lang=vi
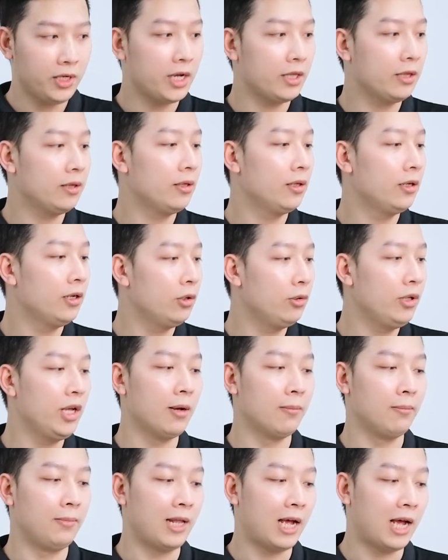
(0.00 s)
nhiên, ưu
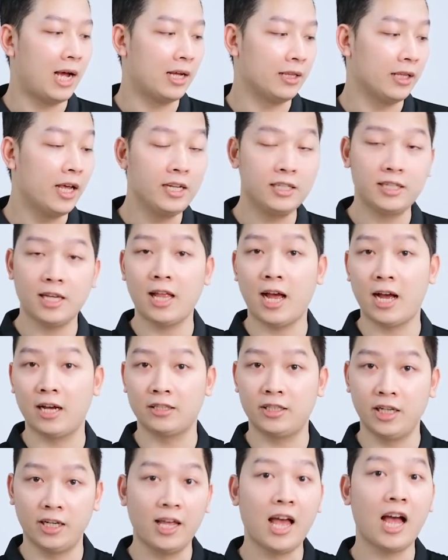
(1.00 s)
điểm là đây sẽ là hàng
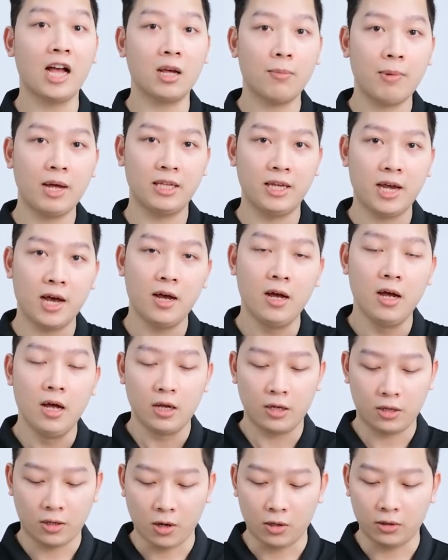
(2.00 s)
chính hãng các bạn nhé.
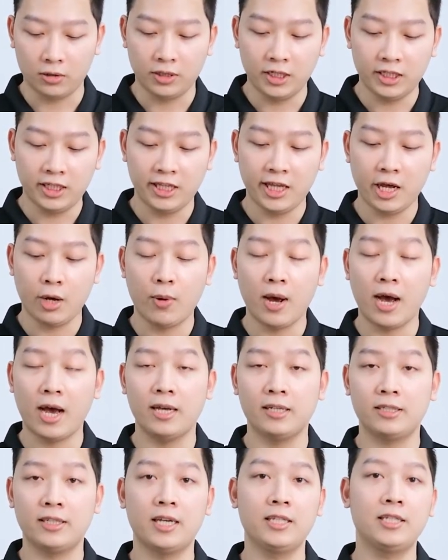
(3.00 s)
Còn GTNL
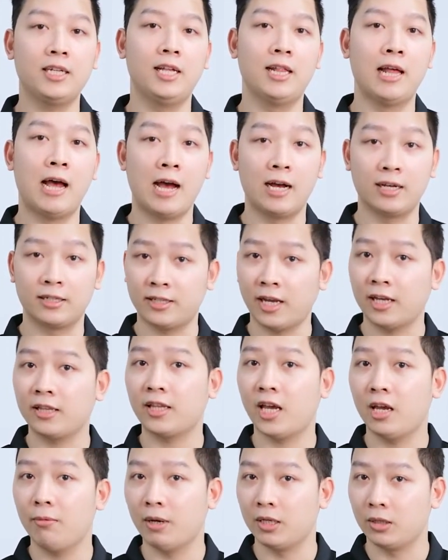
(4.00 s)
2 sẽ chỉ là hàng
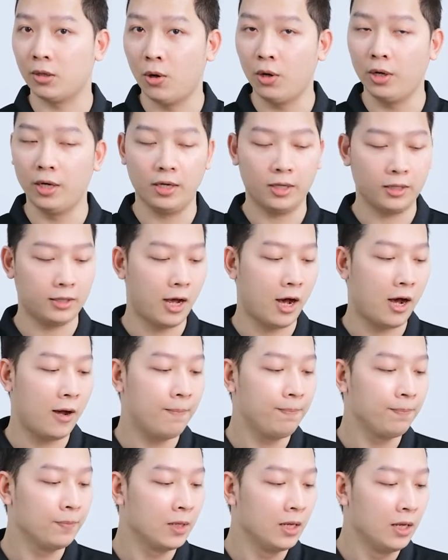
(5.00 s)
sách tay mà thôi.
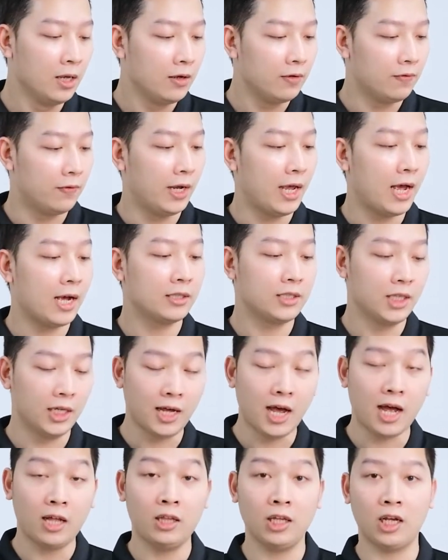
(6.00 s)
Đó. Với hàng
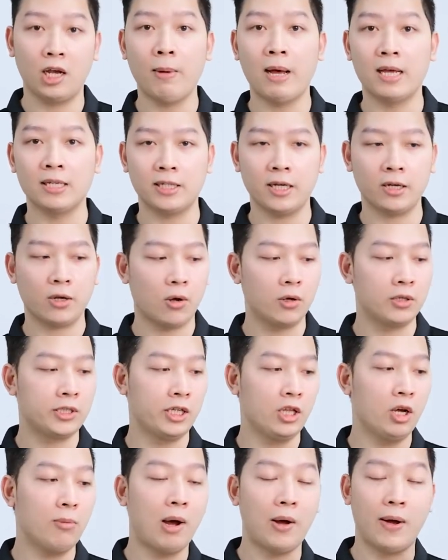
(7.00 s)
chính hãng thì các bạn sẽ có
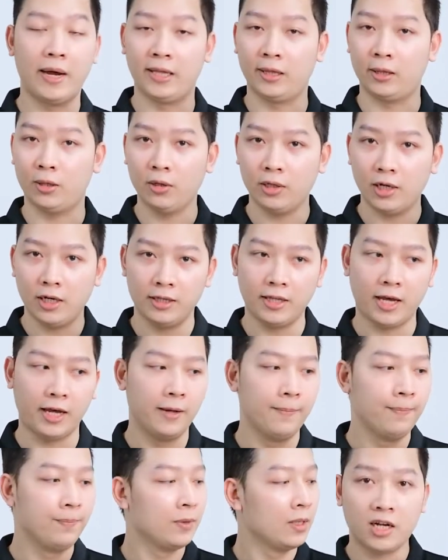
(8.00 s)
chế độ bảo hành tốt hơn này
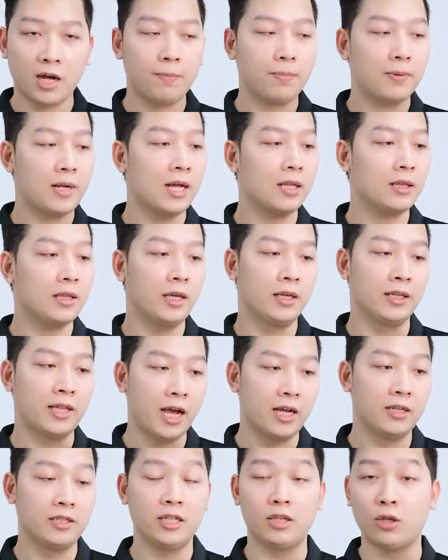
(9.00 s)
khắp các tỉnh
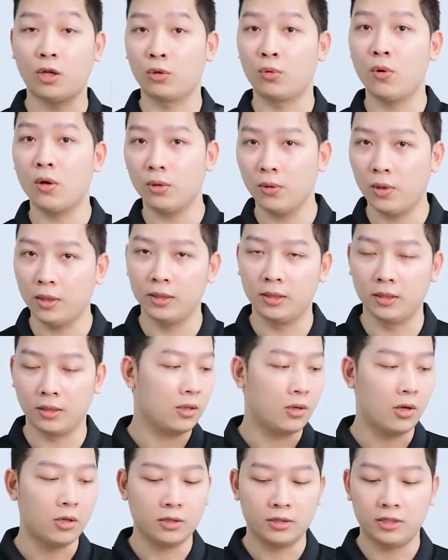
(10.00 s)
thành trên toàn quốc luôn.
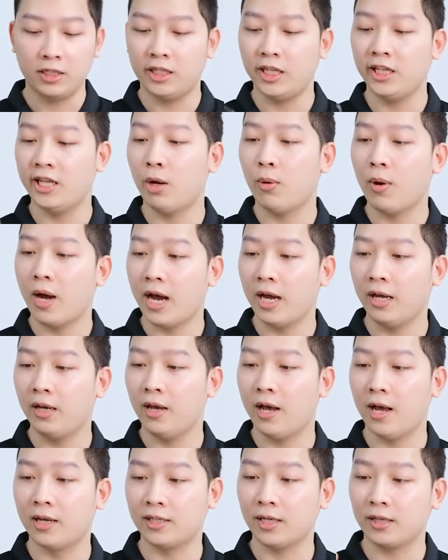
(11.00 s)
Còn GTNL 2
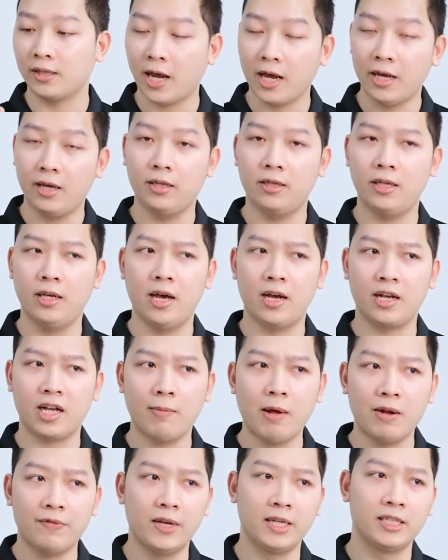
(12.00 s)
hàng sách tay thì à,
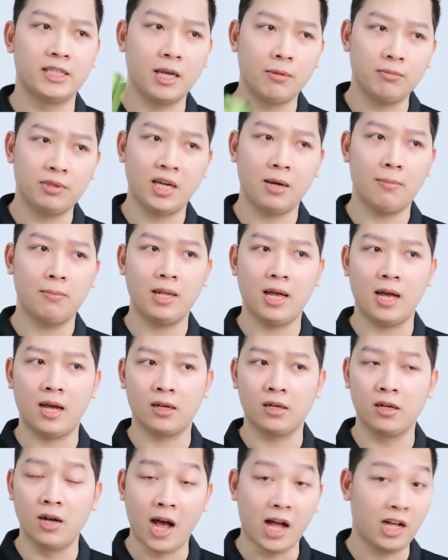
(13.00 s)
các bạn phải xem xem là
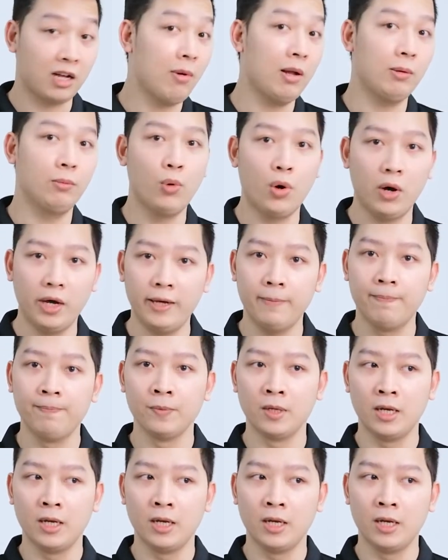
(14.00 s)
cửa hàng các bạn mua ấy